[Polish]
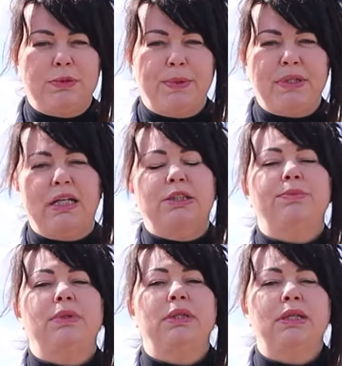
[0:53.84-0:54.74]

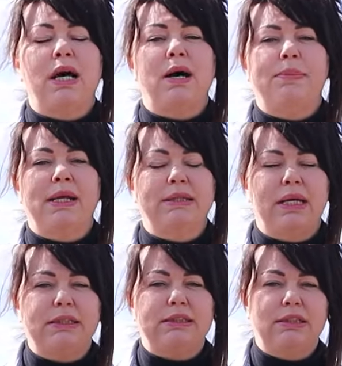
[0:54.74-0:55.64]
spotkaliśmy na
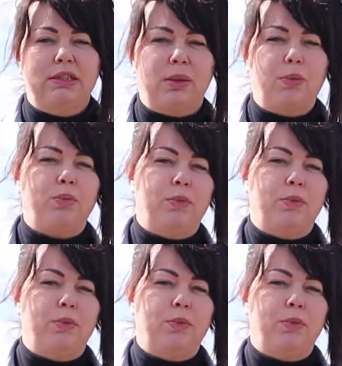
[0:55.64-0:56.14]
plantacji niedobór